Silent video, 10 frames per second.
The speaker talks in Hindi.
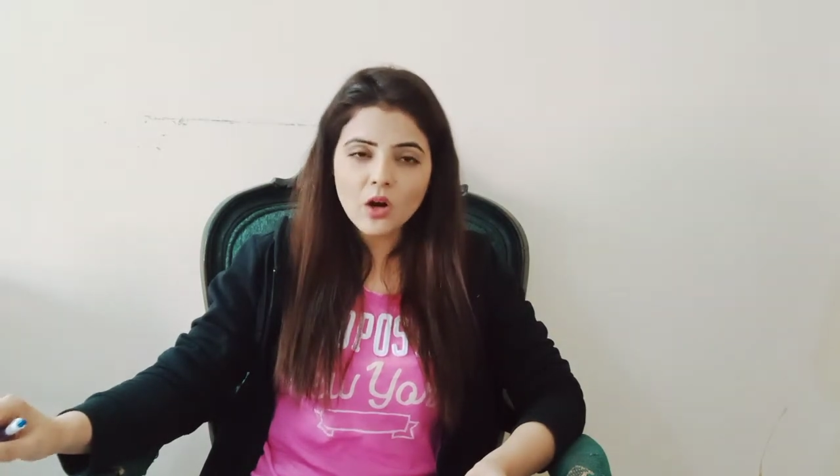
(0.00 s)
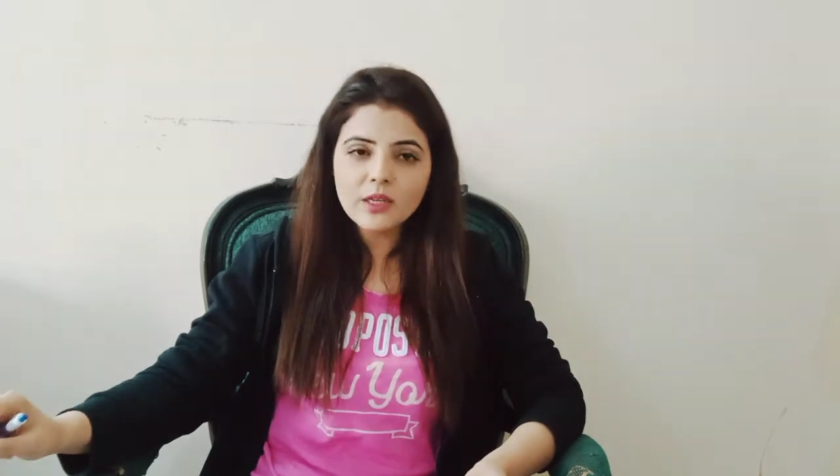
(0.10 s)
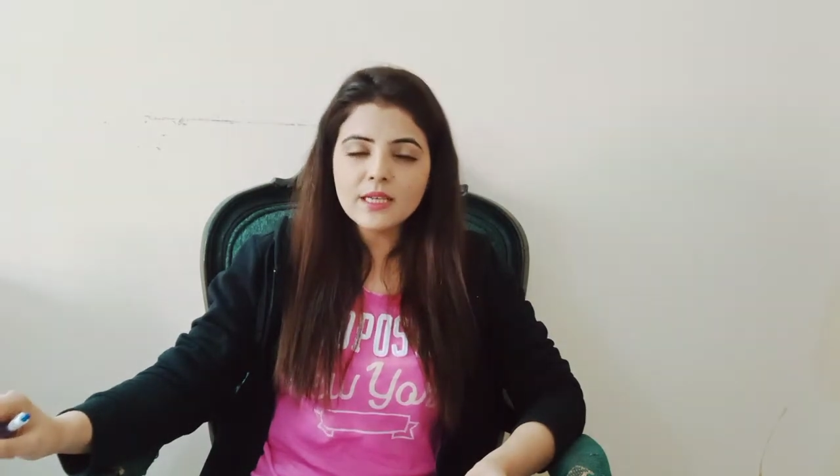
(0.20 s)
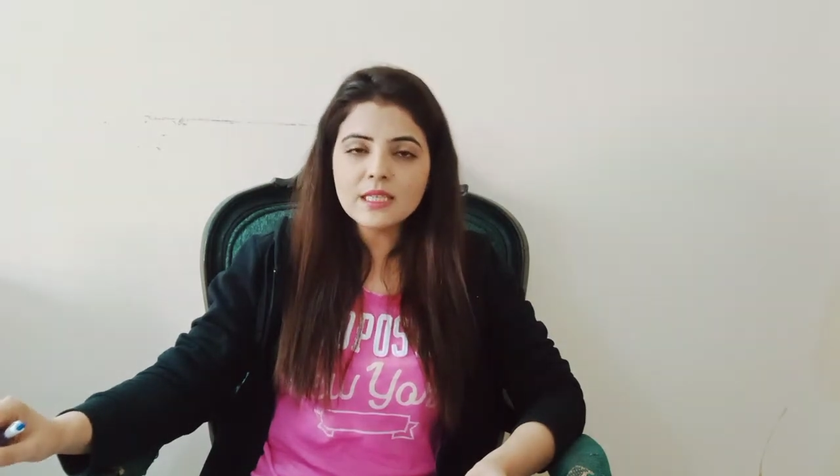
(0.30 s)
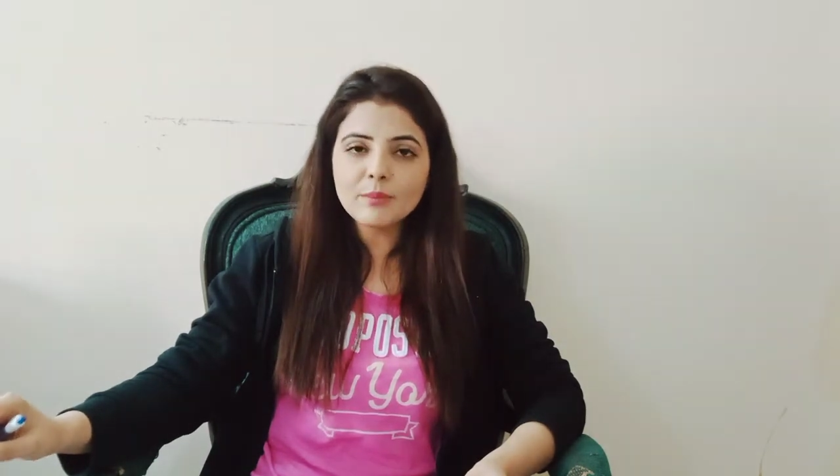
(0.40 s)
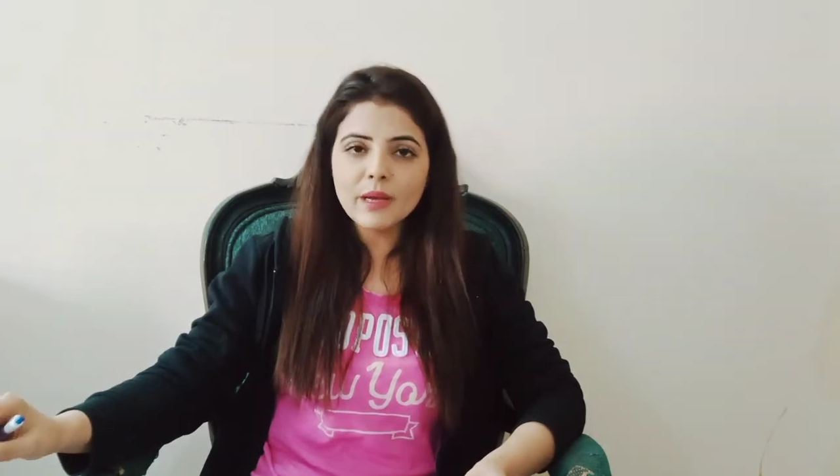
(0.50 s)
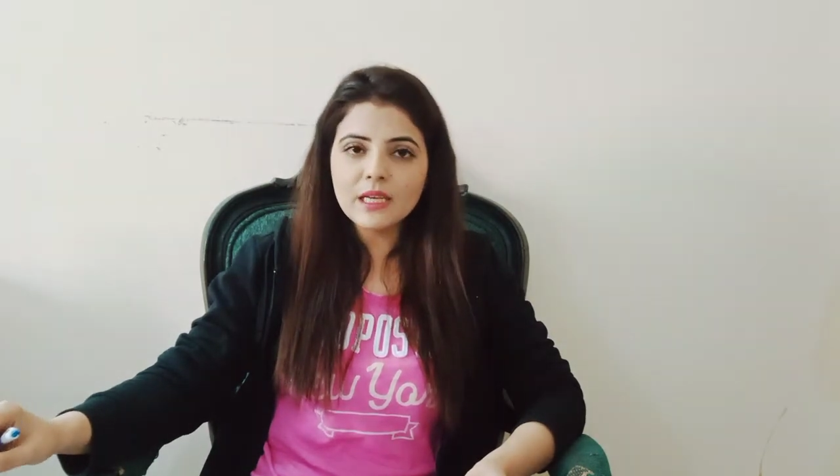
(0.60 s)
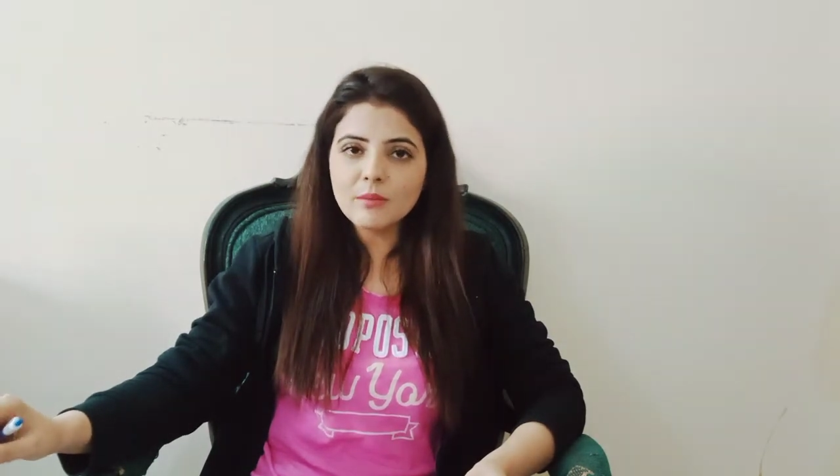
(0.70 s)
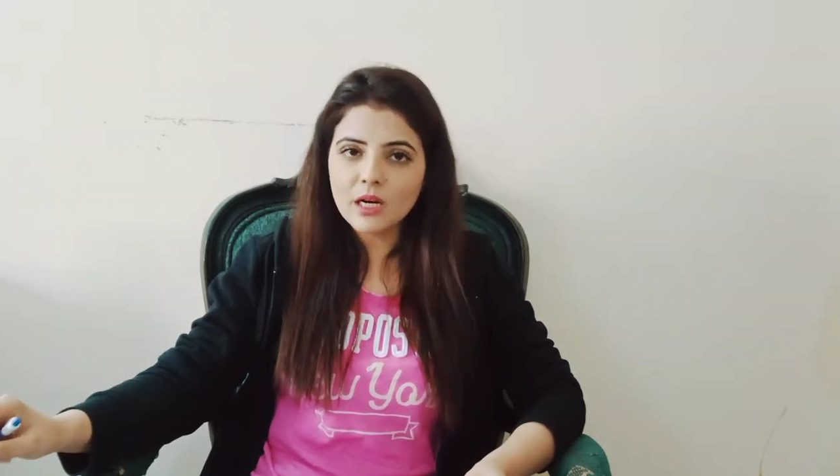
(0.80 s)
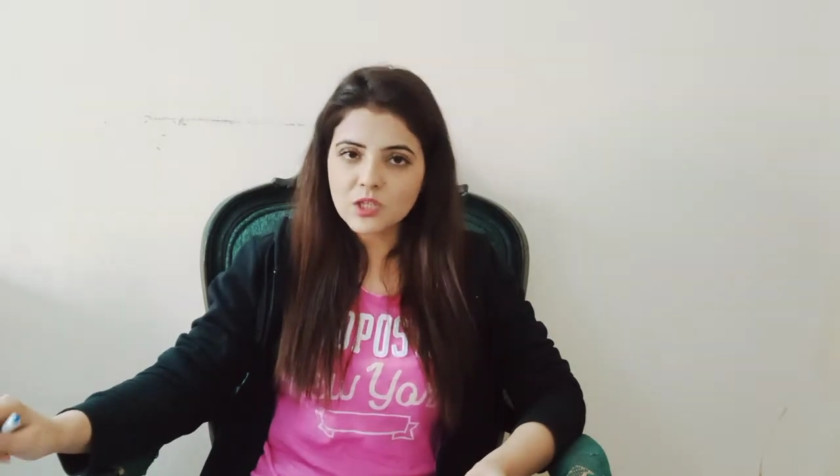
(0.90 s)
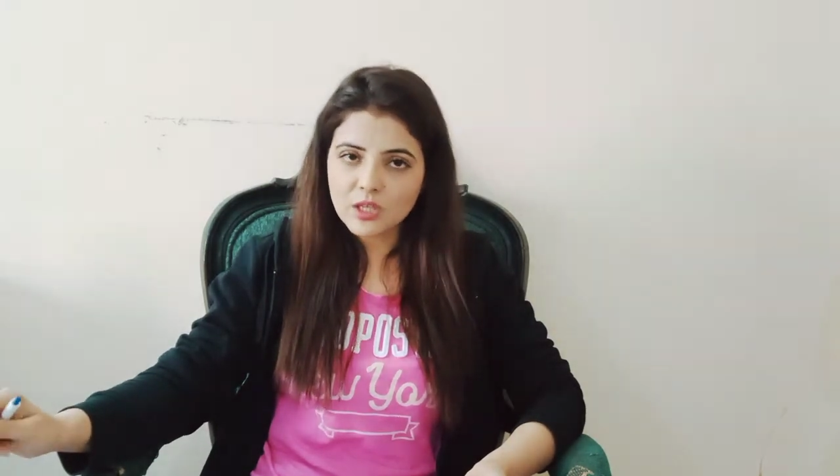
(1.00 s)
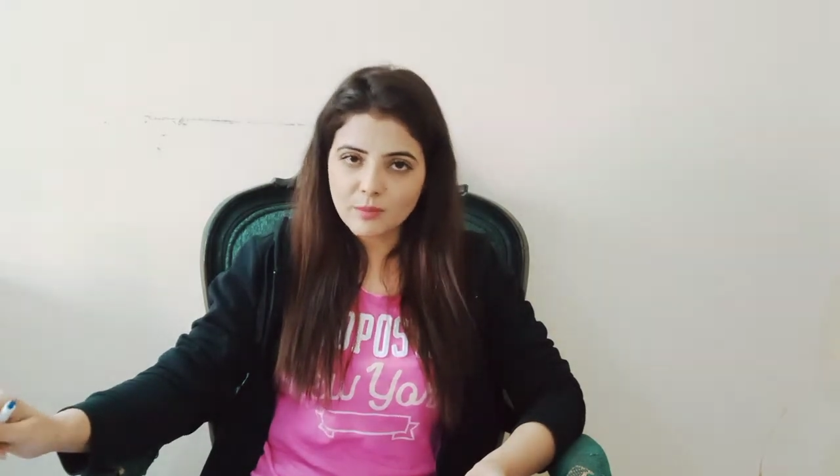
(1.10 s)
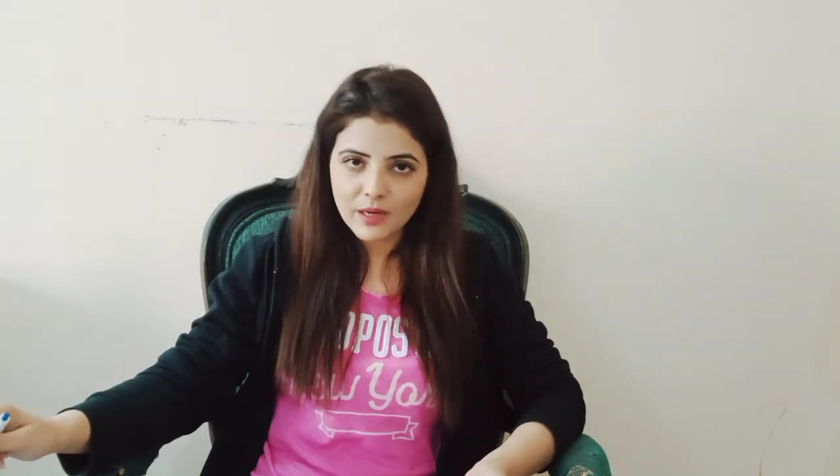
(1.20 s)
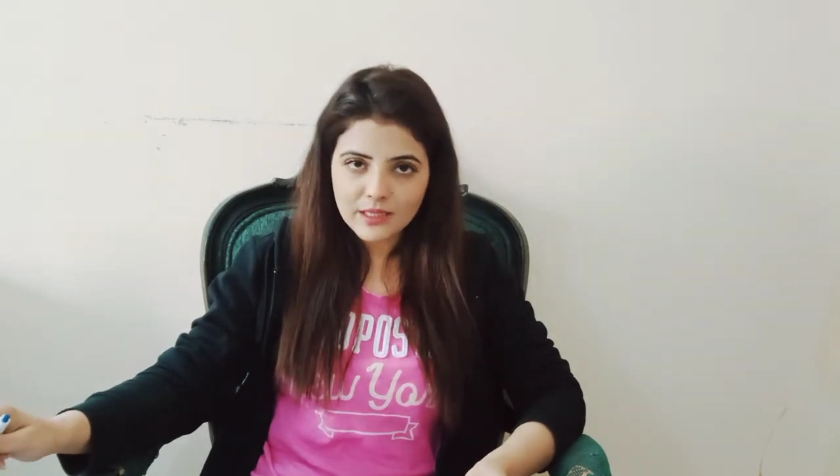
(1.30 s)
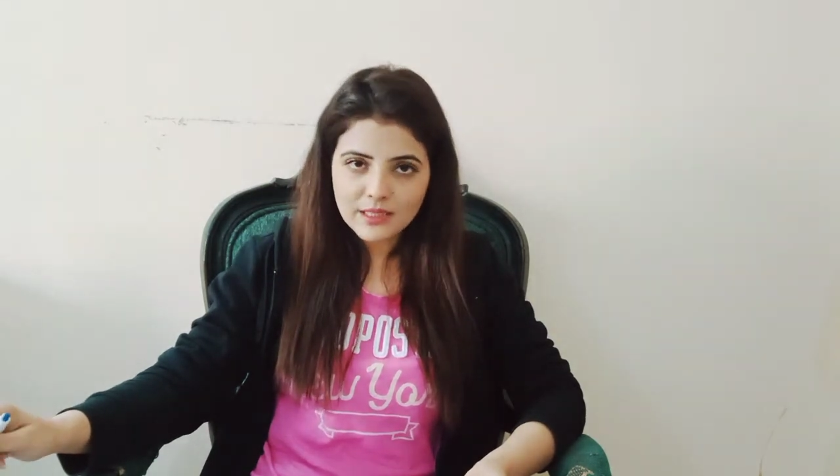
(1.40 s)
और ये सब पहली मार्च के
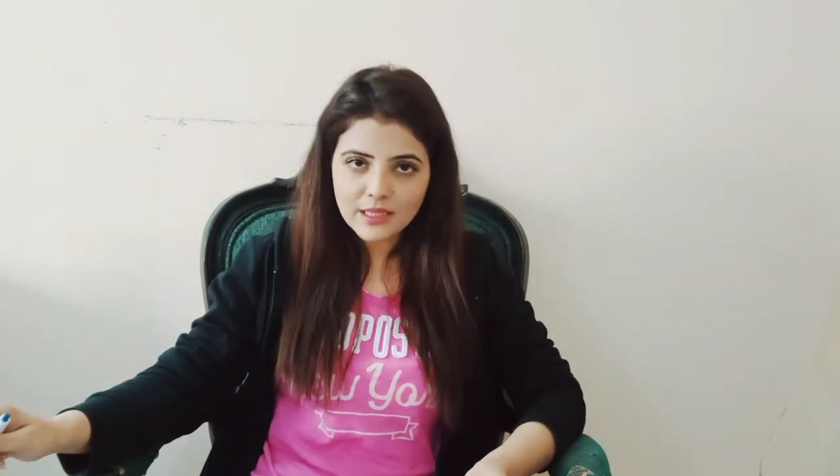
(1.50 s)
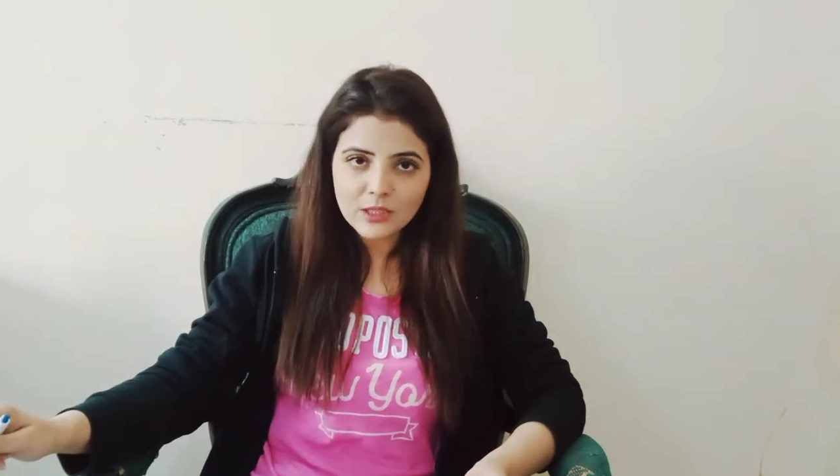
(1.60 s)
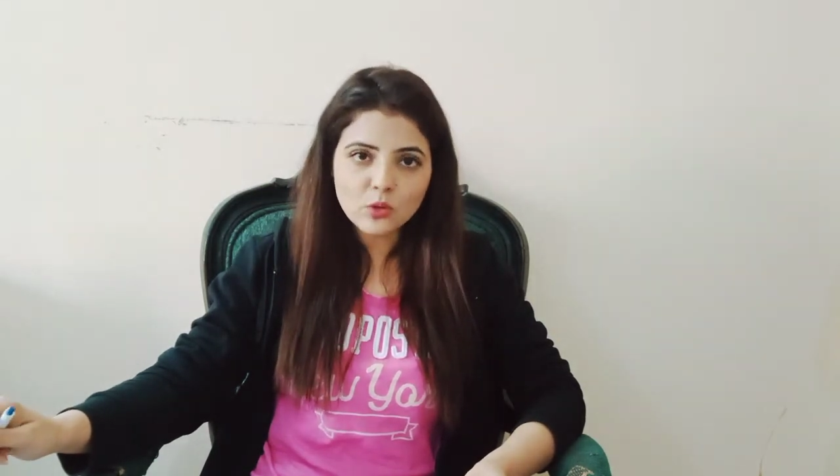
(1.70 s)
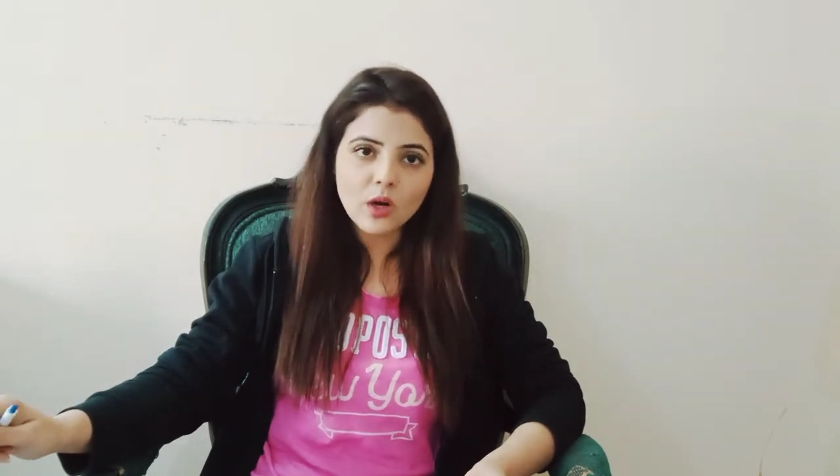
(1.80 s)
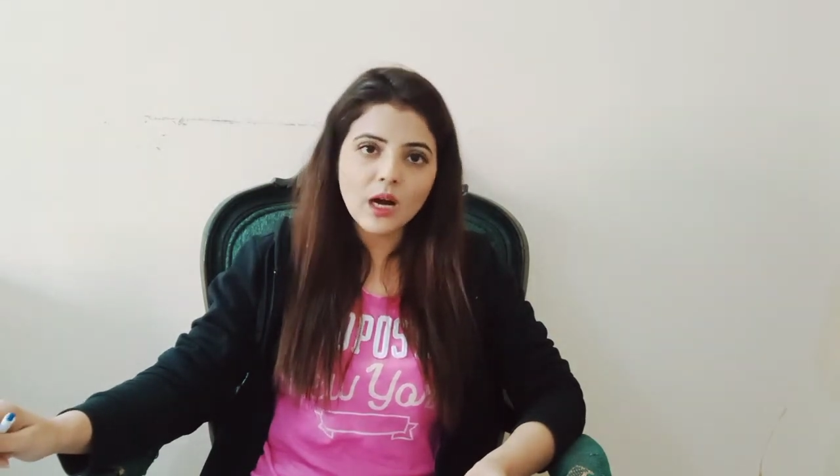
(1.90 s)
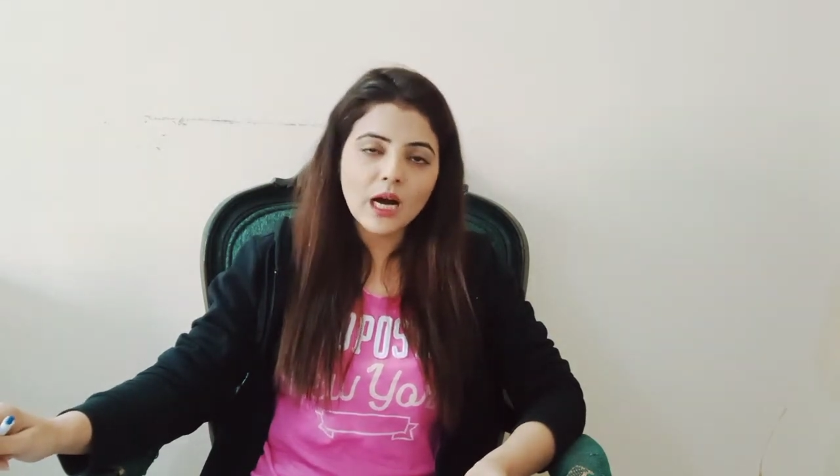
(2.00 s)
बाद से है तो